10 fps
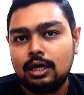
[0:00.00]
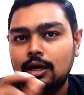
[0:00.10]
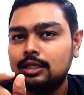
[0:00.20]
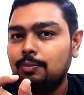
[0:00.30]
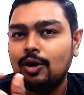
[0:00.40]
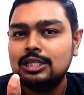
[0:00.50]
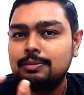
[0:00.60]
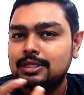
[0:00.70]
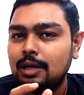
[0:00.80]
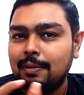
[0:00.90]
அந்த பாலிசி
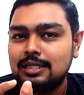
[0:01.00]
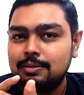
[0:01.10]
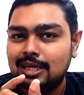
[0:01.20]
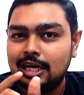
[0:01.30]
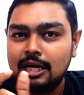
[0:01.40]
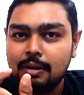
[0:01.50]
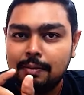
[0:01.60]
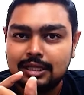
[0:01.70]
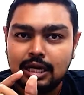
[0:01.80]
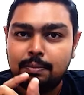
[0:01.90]
பஜார் பைசா பஜார் ரெண்டுமே
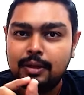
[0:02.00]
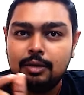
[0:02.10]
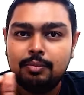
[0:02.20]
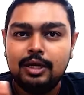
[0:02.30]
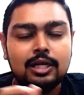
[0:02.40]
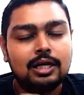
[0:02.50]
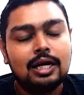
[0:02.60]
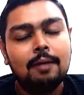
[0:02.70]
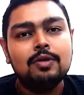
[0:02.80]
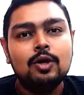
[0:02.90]
பார்த்தீங்கன்னா பிபின்னு இருக்குல்ல
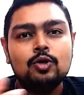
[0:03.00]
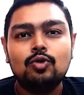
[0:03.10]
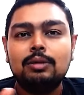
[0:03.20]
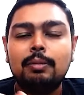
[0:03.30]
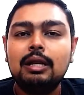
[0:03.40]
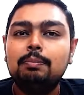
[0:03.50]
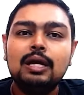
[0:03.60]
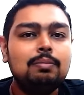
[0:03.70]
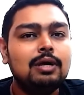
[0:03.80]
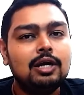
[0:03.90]
ஸோ அந்த மாதிரி
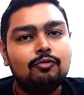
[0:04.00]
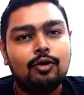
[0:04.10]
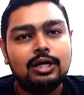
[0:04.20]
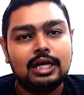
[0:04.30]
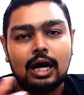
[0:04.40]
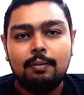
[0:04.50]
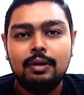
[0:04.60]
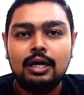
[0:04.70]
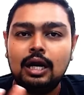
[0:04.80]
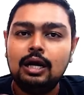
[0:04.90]
பிபி இன்ஃபோடெக்
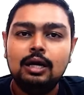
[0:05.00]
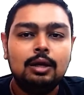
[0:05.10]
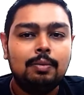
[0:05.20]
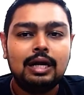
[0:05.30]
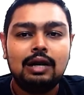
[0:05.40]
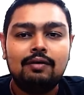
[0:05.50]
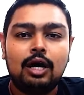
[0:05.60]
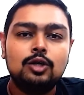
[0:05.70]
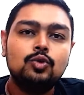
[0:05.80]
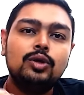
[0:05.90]
அப்படின்ற பேரில்
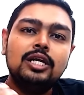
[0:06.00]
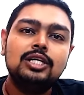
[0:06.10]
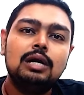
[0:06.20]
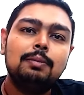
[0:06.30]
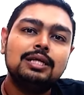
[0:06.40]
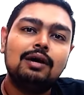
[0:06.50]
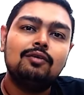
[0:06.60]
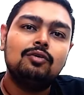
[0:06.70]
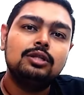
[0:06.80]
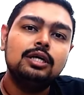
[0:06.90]
வராங்க ஸோ இனிஷியலாக பார்த்தீங்கன்னா
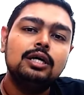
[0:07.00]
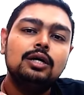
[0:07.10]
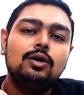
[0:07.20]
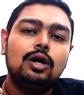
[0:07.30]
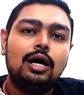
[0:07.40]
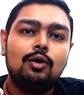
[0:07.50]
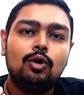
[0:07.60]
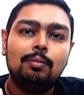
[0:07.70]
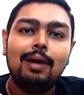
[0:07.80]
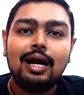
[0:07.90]
அவங்க வந்து
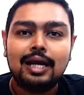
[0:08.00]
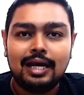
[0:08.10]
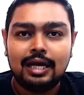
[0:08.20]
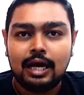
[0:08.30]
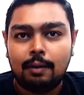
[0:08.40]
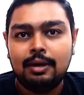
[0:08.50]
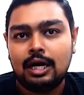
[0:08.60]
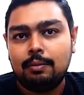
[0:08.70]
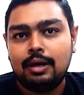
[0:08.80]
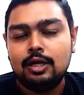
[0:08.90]
ஒரு மார்க்கெட்டிங்
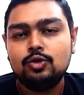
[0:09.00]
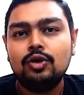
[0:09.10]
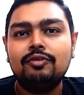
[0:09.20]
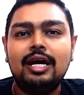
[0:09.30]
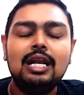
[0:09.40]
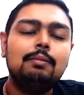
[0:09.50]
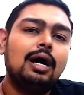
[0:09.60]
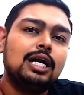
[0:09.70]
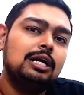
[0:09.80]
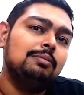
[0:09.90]
அப்படின்ற மாதிரி ஸோ இவங்க என்ன
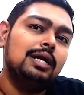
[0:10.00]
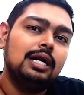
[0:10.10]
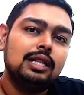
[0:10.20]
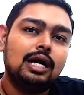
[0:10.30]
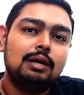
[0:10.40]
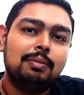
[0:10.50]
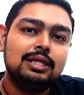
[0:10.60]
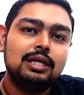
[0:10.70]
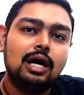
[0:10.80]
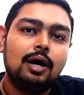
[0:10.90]
மார்க்கெட்டிங் பண்ணிட்டு இருந்தாங்கன்னு
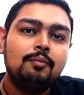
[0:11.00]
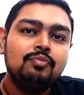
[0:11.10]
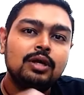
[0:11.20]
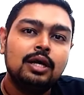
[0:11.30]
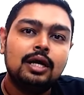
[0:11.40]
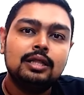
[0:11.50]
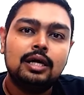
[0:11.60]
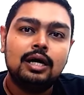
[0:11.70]
பார்த்தீங்கன்னா இந்த